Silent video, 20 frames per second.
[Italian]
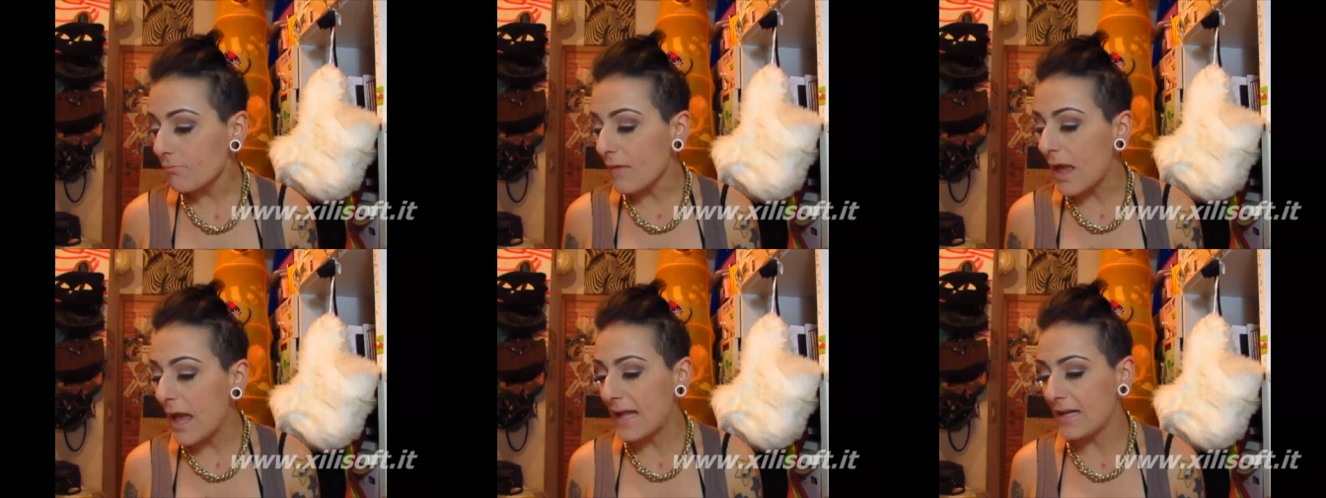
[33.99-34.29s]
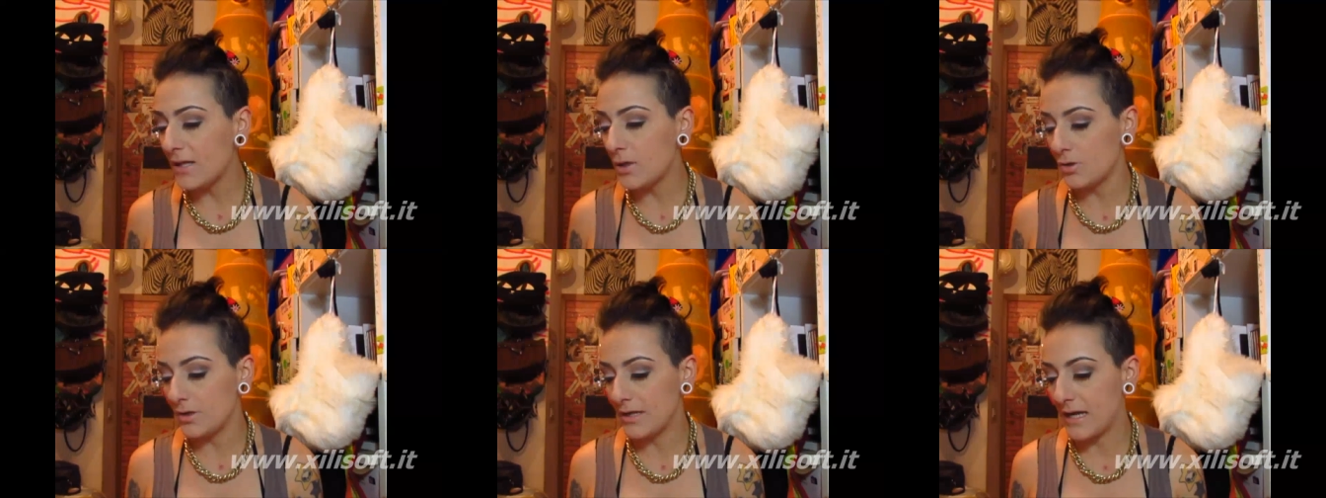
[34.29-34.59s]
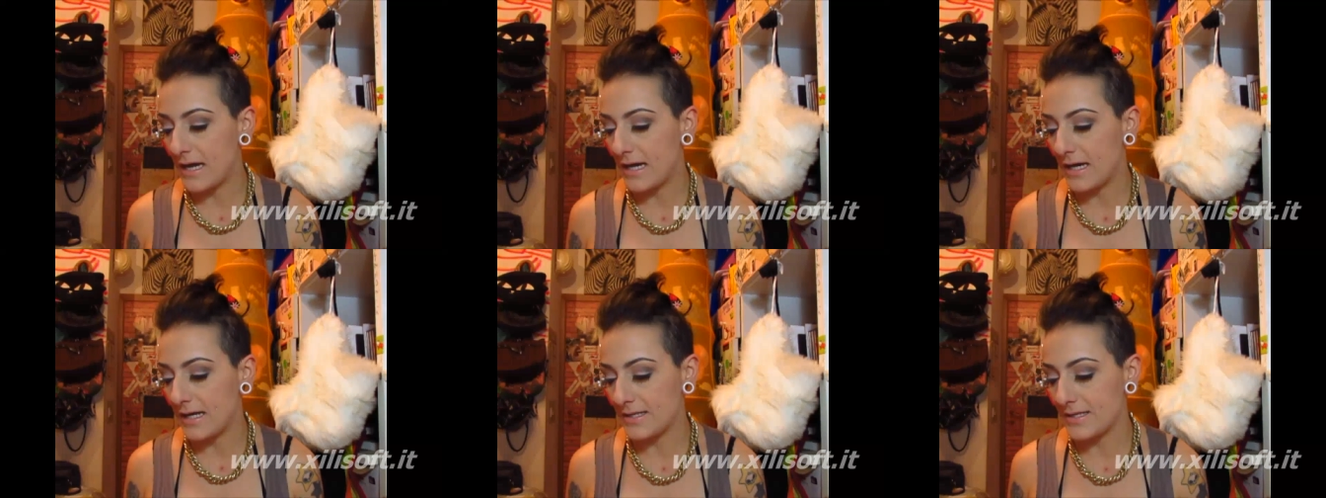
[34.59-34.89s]

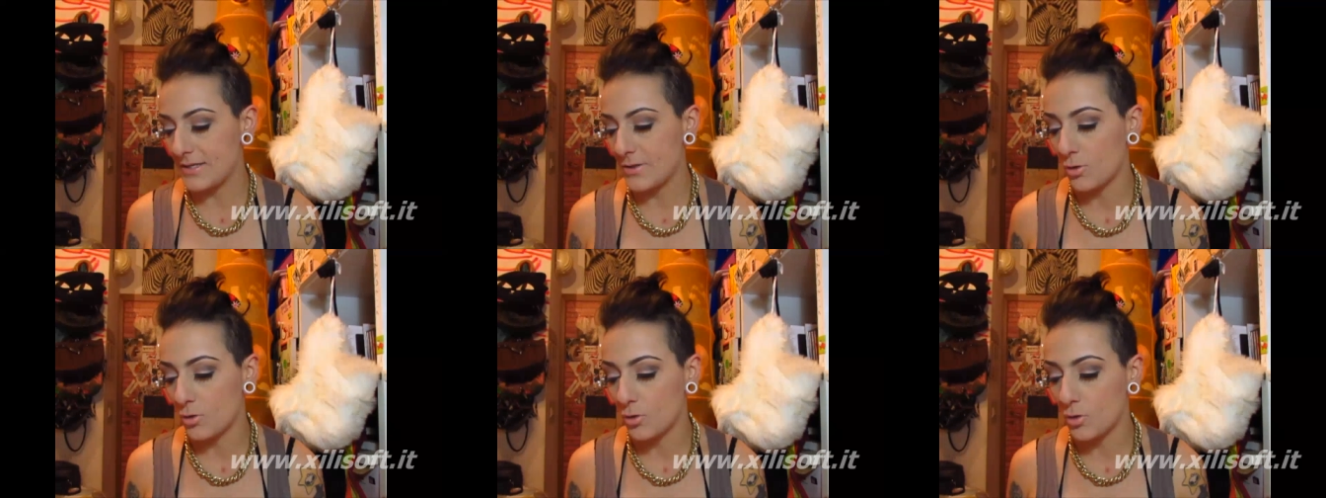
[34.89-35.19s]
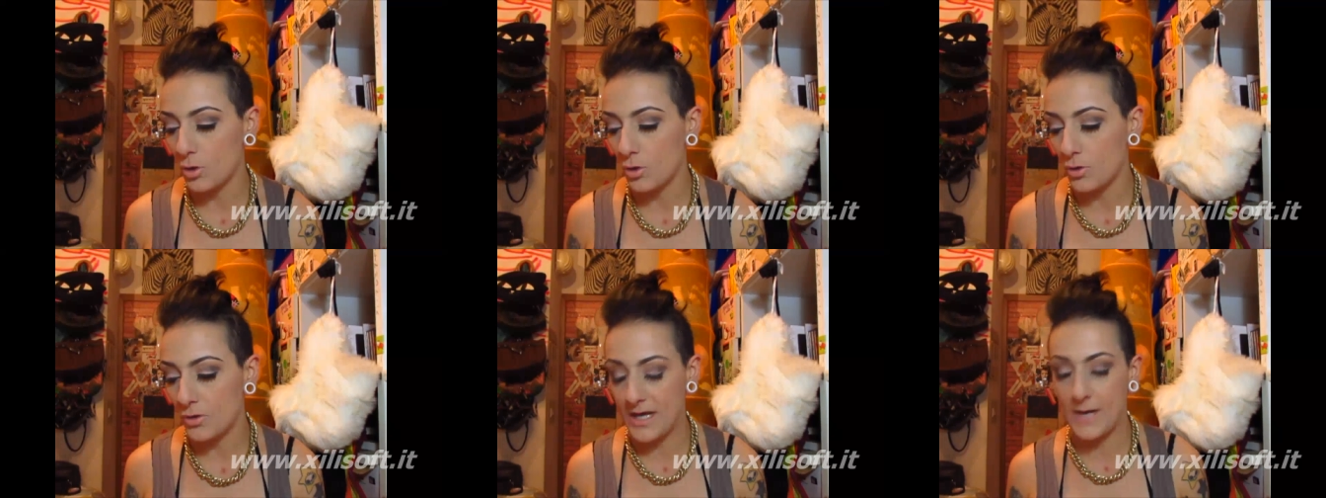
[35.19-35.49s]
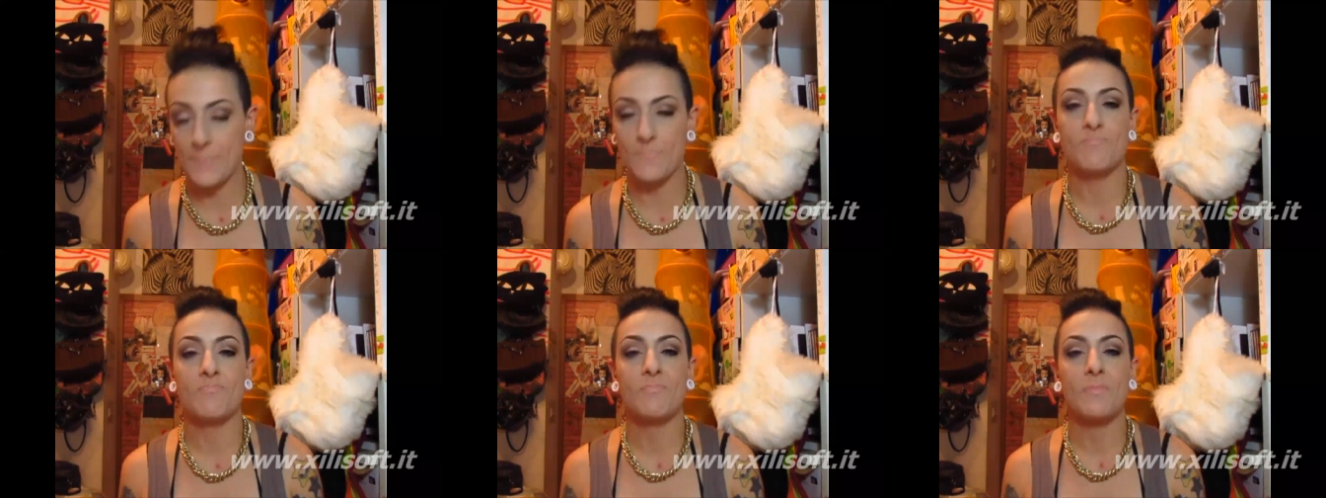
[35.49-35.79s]
allora
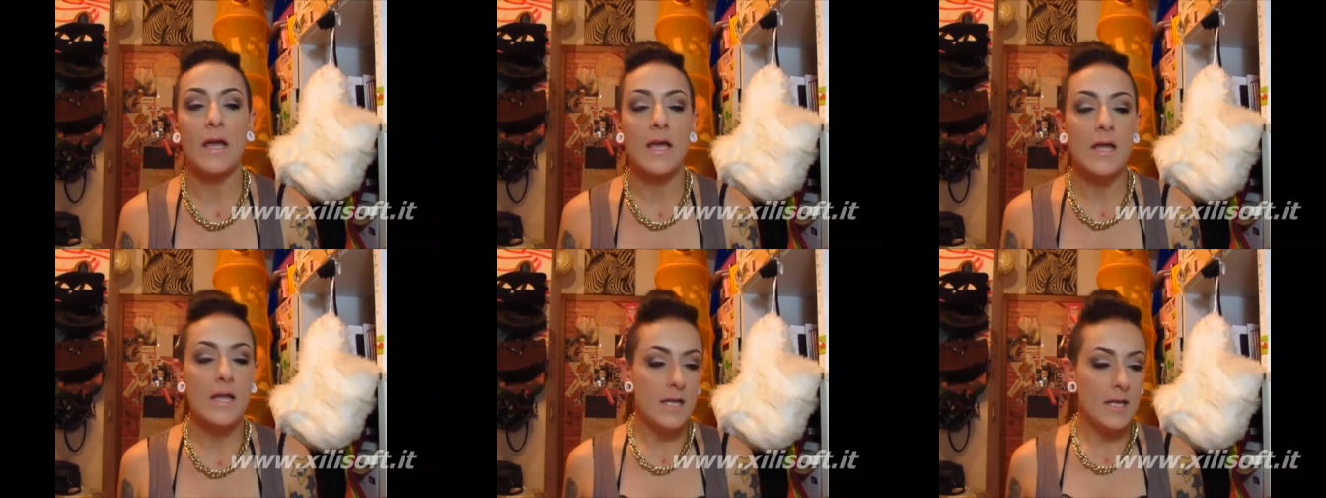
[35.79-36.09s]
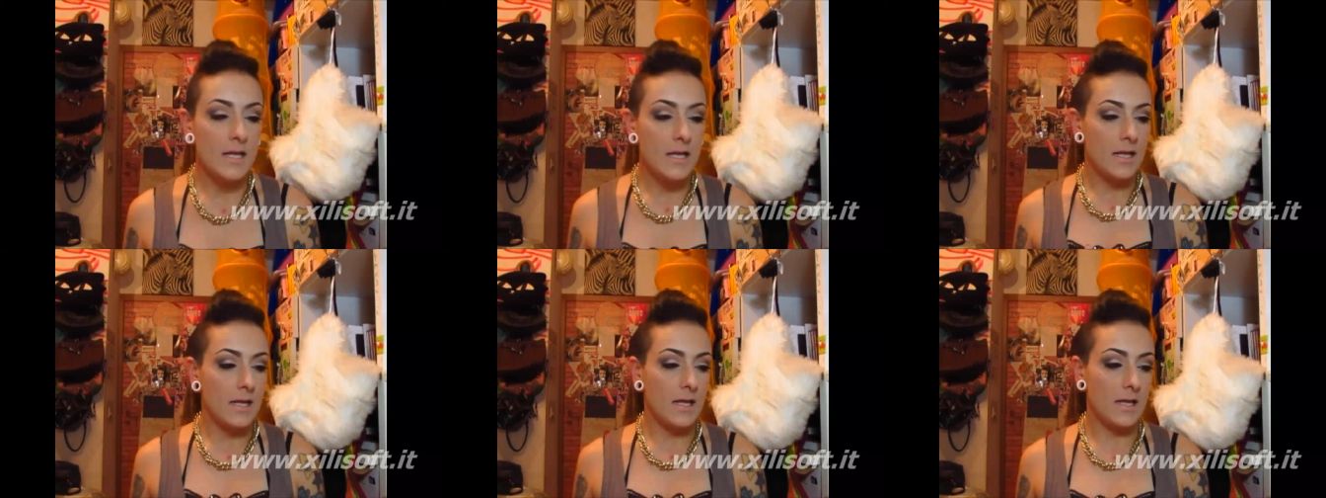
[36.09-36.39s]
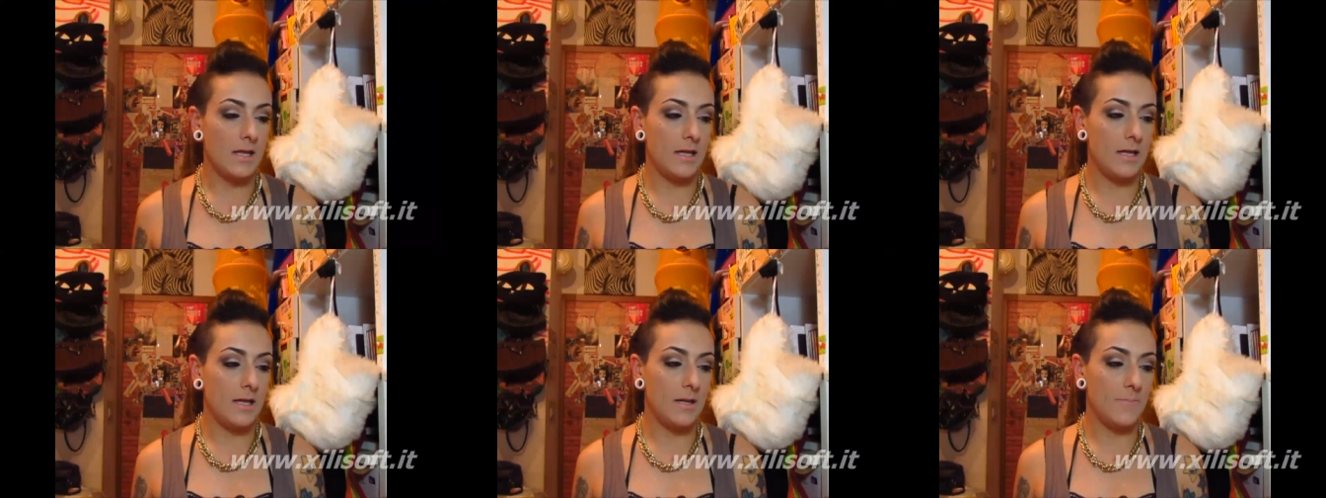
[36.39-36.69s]
gnoccolone
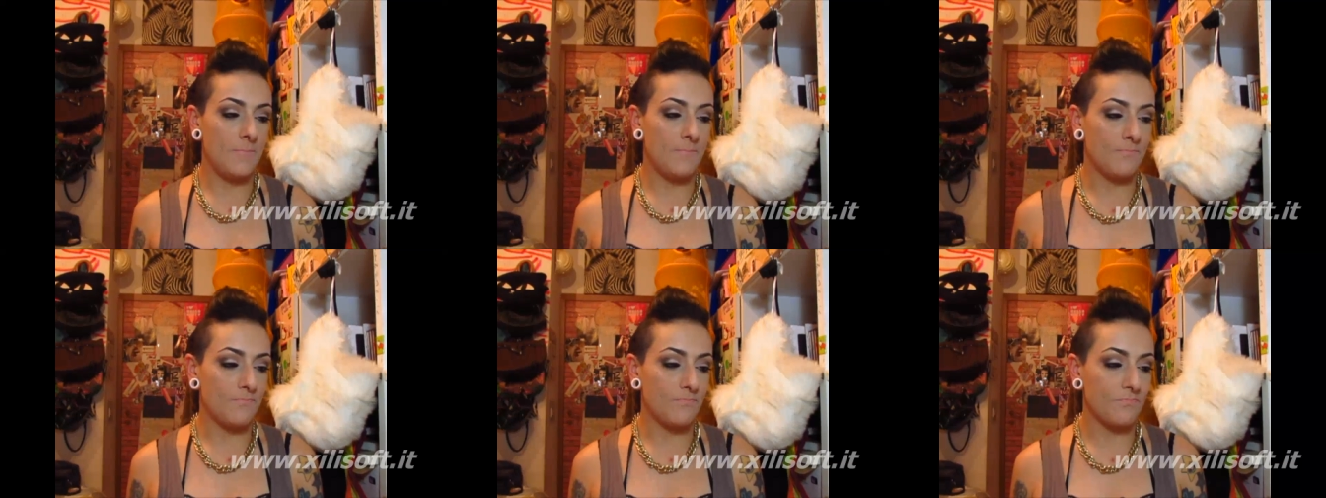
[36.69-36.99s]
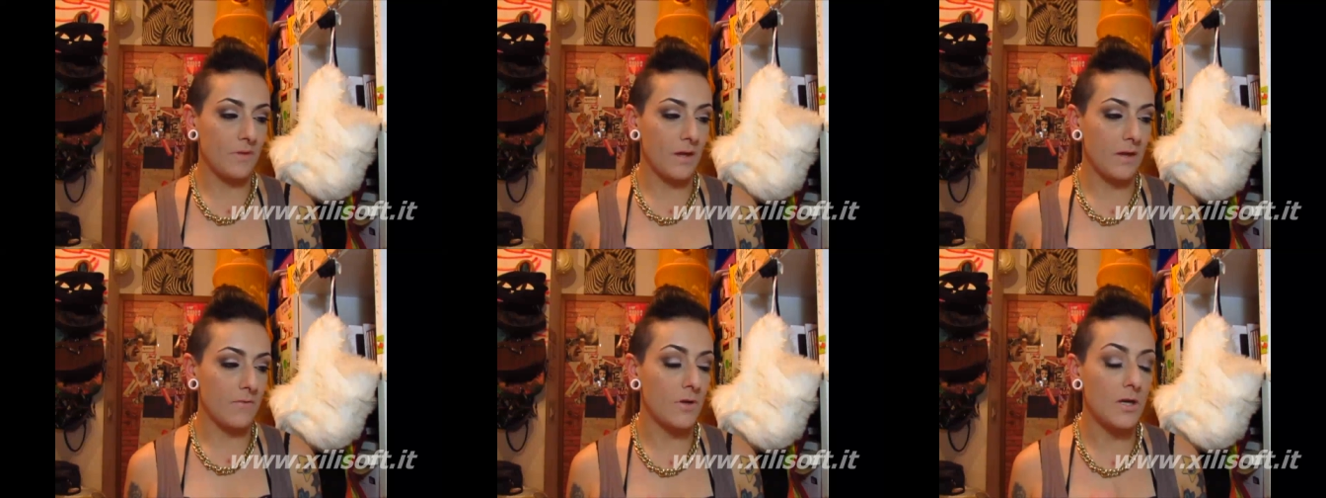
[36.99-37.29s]
ehm,